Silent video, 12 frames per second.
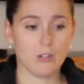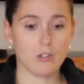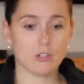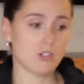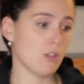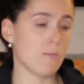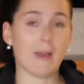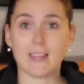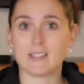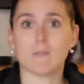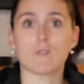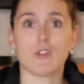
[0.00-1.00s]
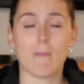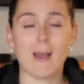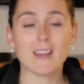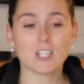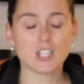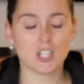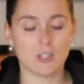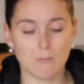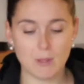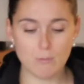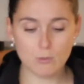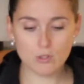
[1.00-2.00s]
lorsque par exemple je marche, euh,
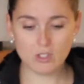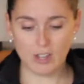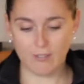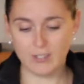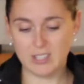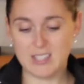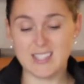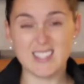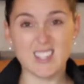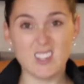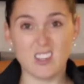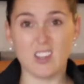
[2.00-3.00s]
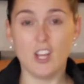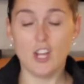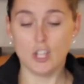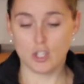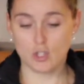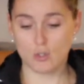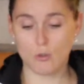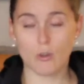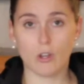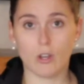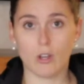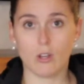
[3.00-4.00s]
mes muscles en fait tirent
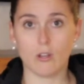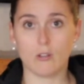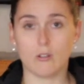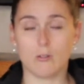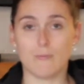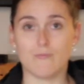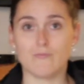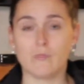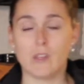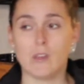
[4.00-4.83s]
sur euh,